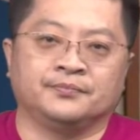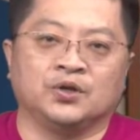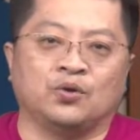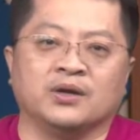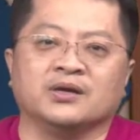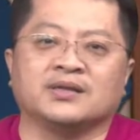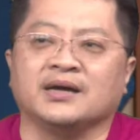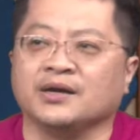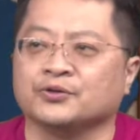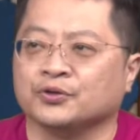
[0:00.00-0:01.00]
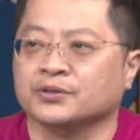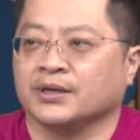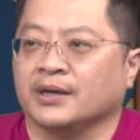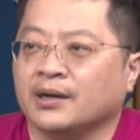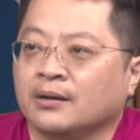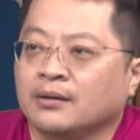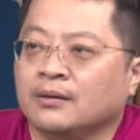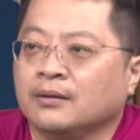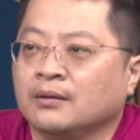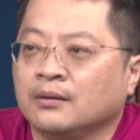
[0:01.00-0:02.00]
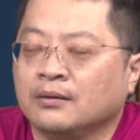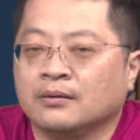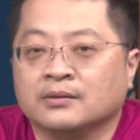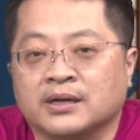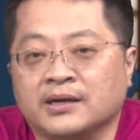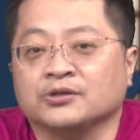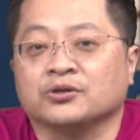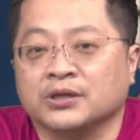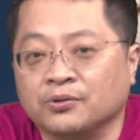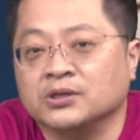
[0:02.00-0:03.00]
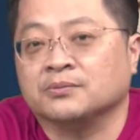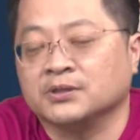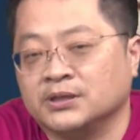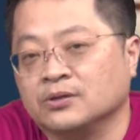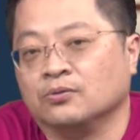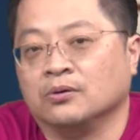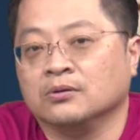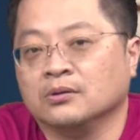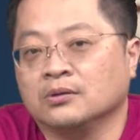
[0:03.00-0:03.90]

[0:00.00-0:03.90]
欢乐探料熊贼啊，探料熊贼会有什么结果？